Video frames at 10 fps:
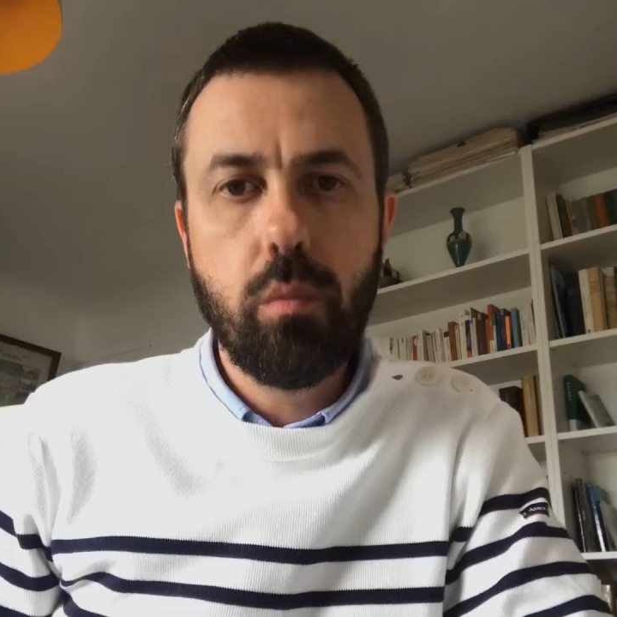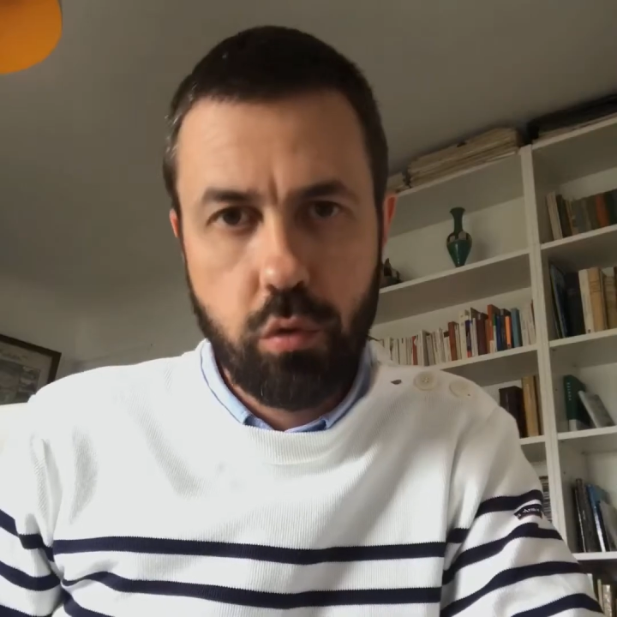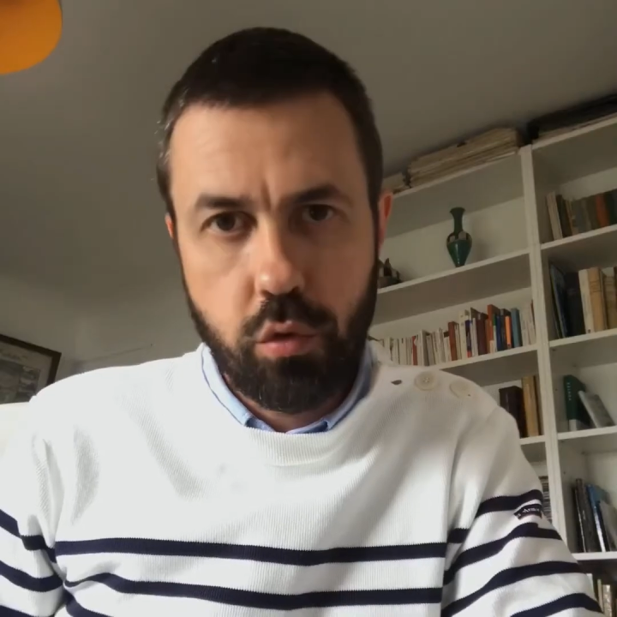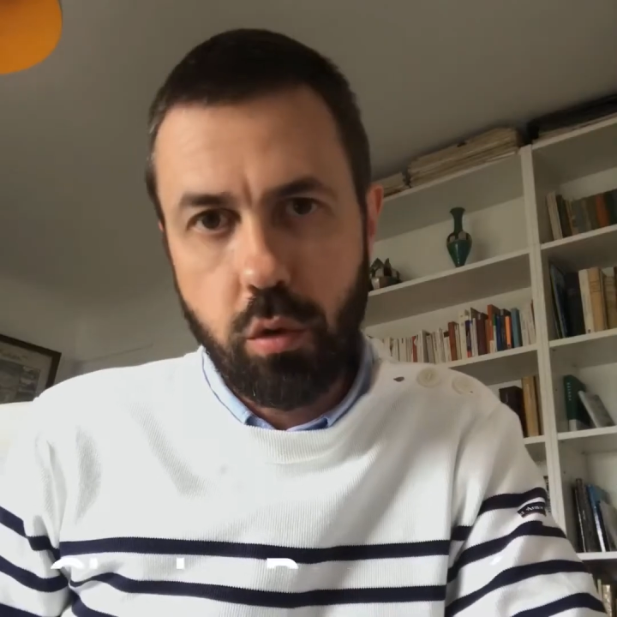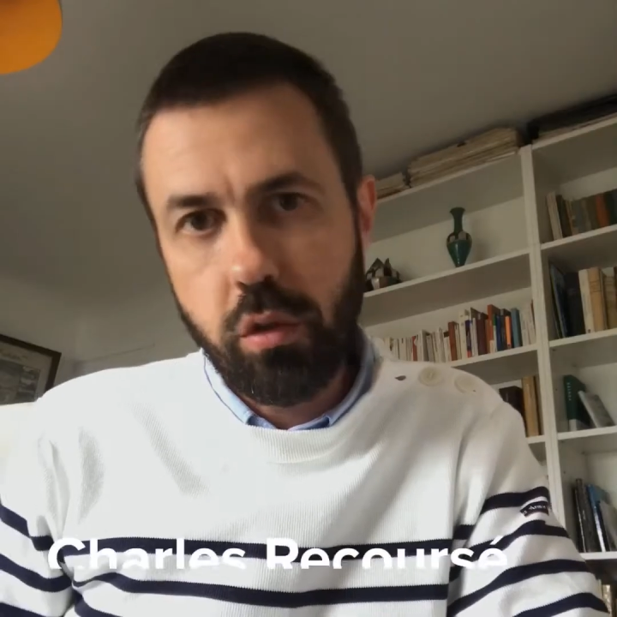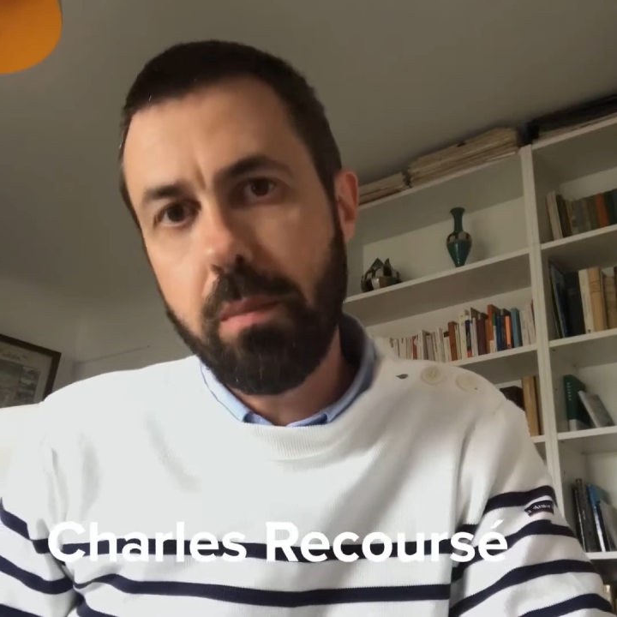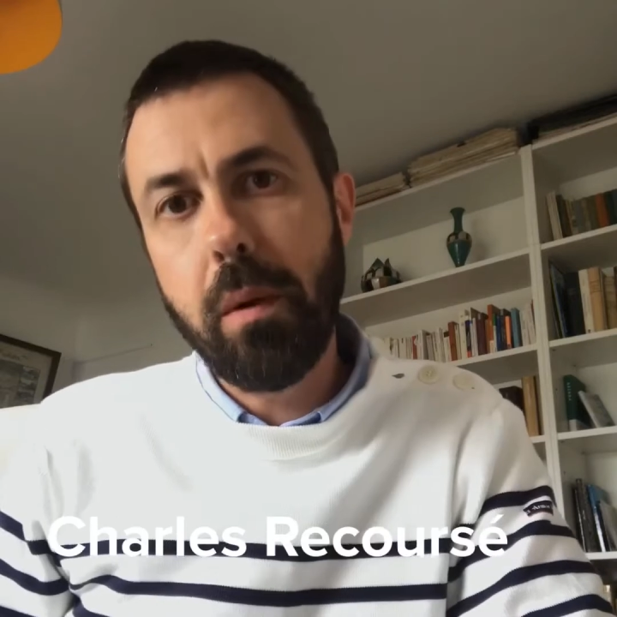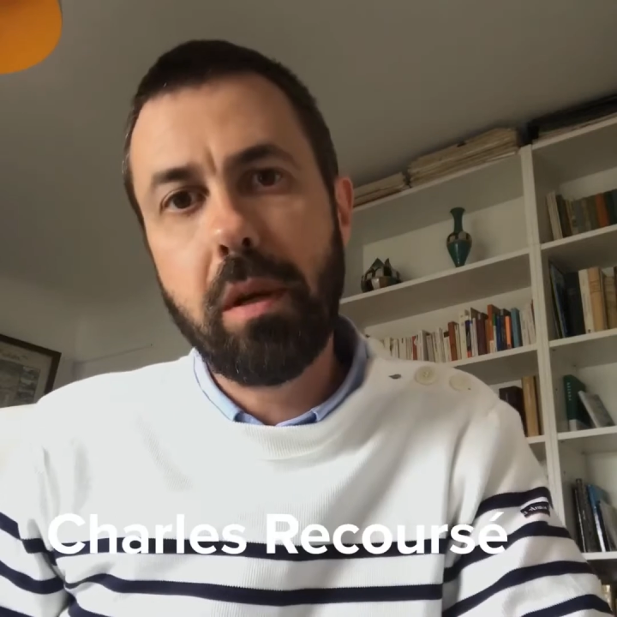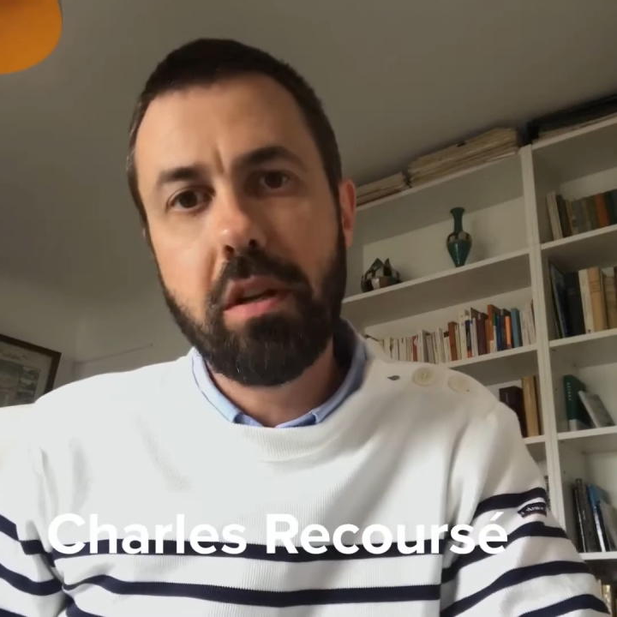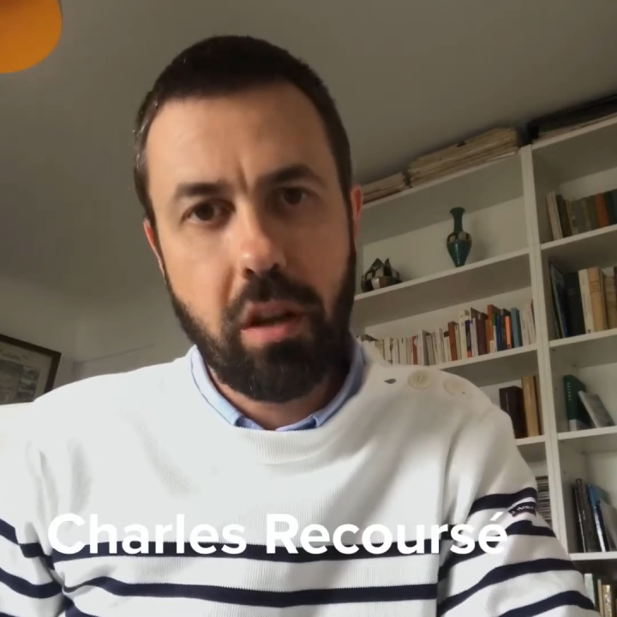Bonjour, je
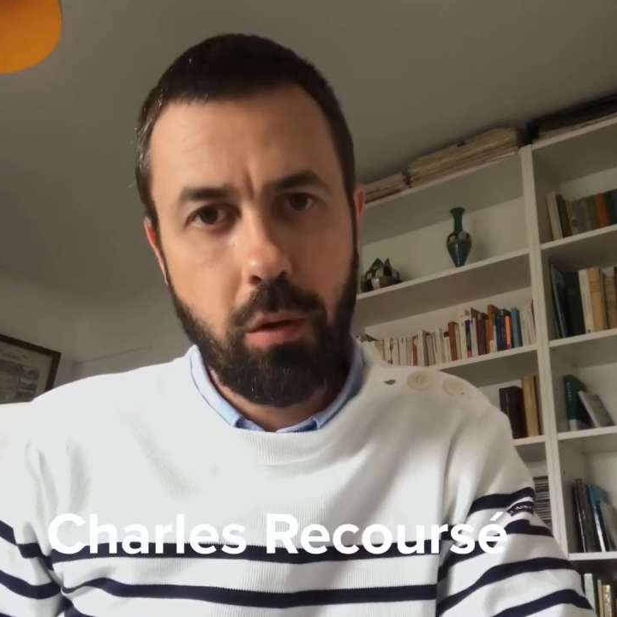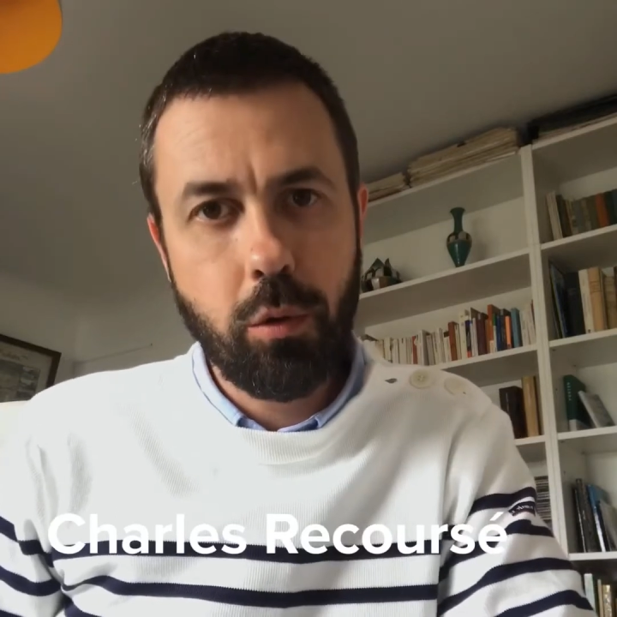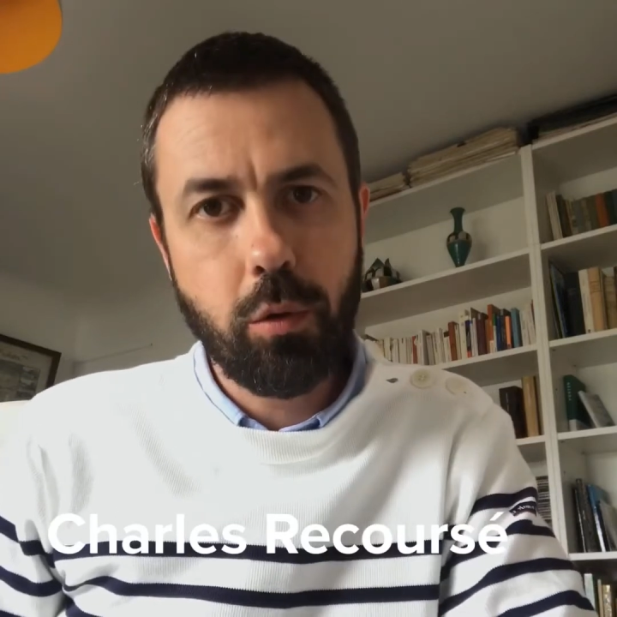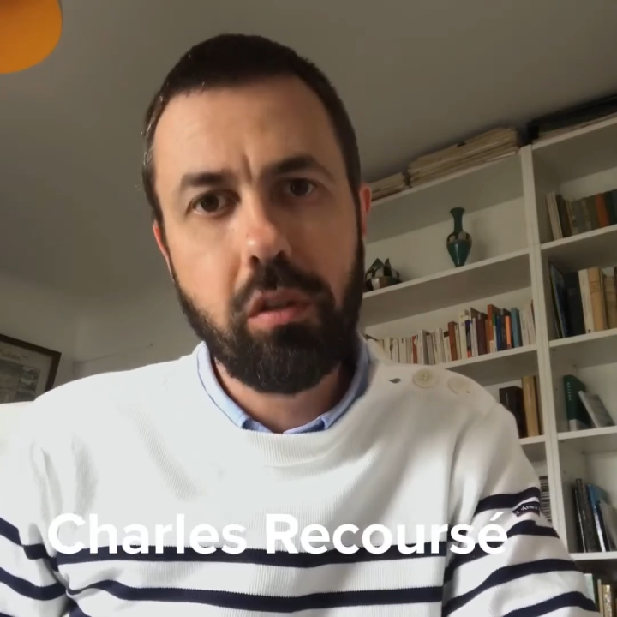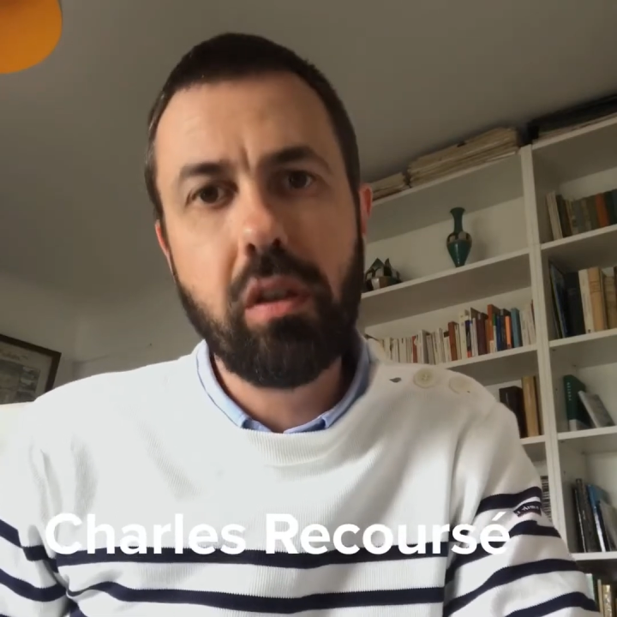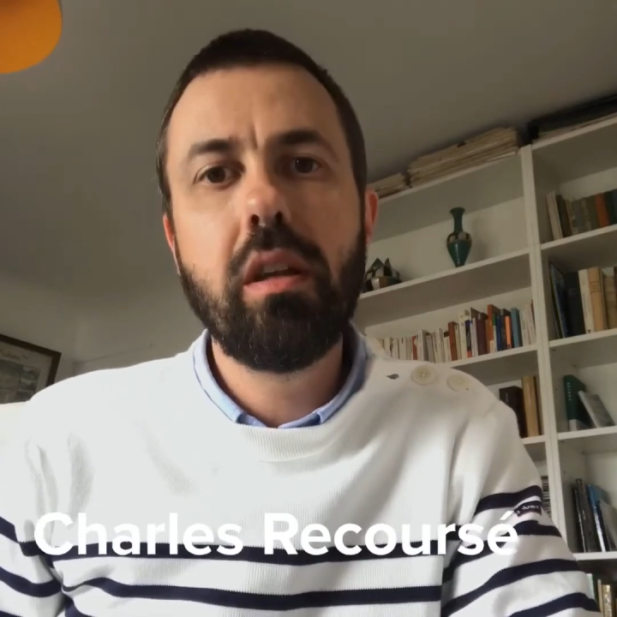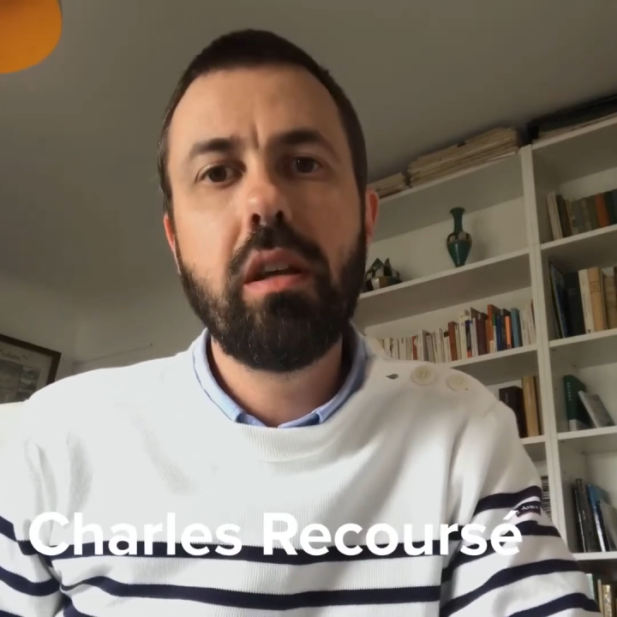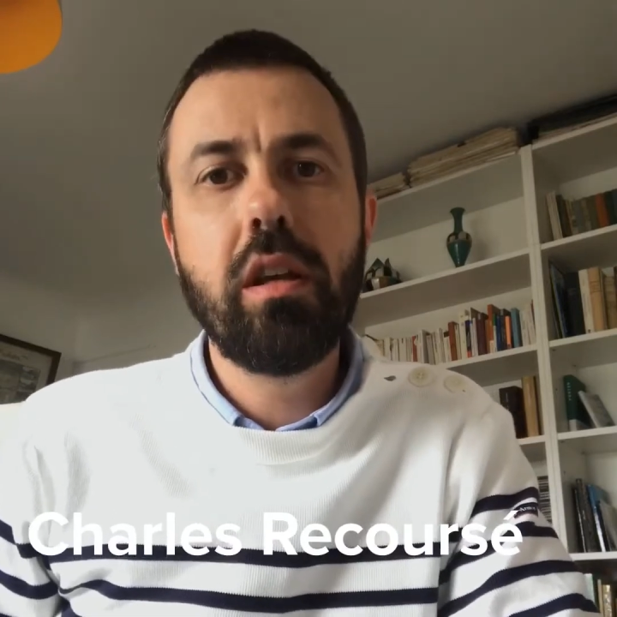m'appelle Charles Recourcet